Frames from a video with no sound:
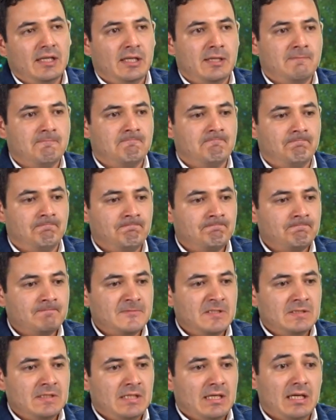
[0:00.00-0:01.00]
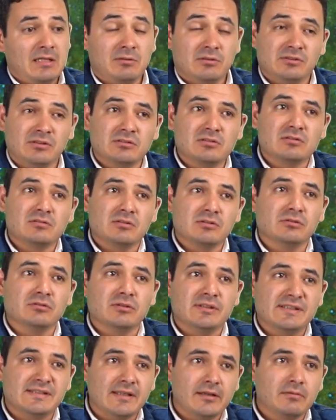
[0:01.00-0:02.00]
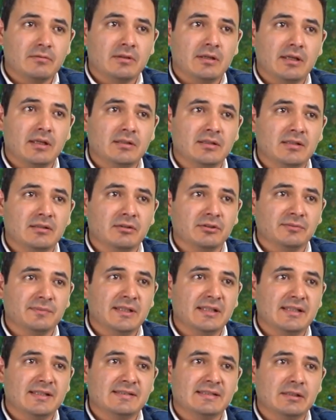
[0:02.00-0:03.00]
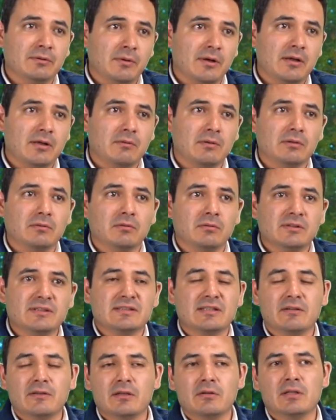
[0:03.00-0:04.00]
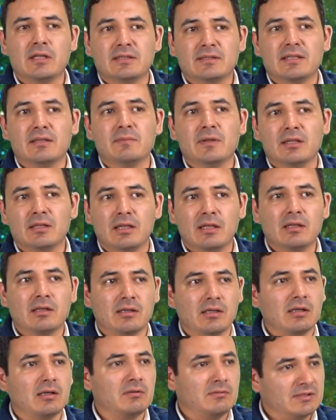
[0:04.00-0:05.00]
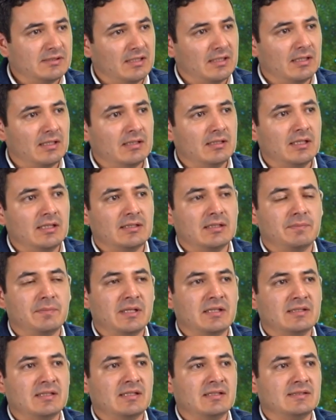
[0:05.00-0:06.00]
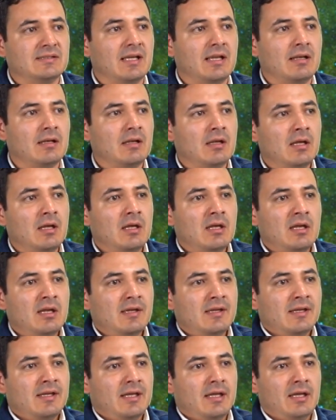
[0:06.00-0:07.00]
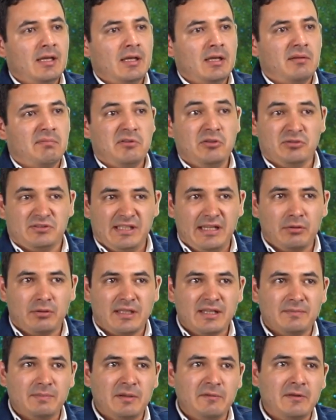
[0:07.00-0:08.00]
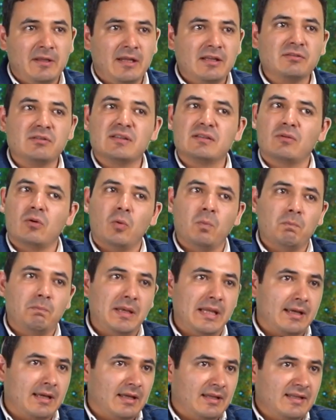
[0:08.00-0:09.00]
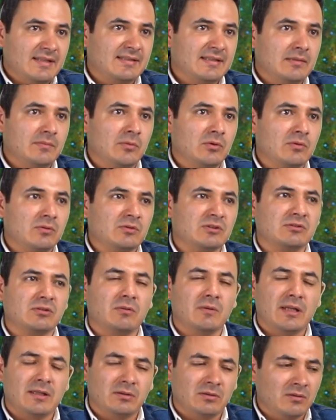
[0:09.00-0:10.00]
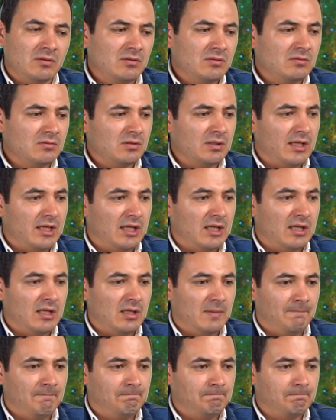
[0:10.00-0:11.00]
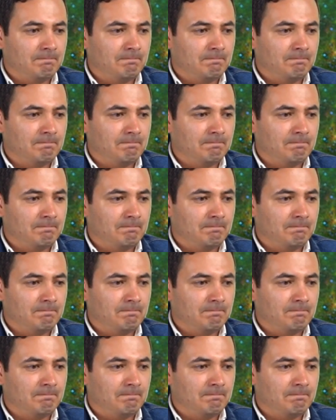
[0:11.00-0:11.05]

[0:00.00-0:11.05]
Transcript: Em, a nosotros nos lo hicieron en el 2019 cuando nos inscribieron a Tel Maldana, que era nuestra candidata presidencial. Eh, yo sé lo que es vivir eso, es complicadísimo, sobre todo eh,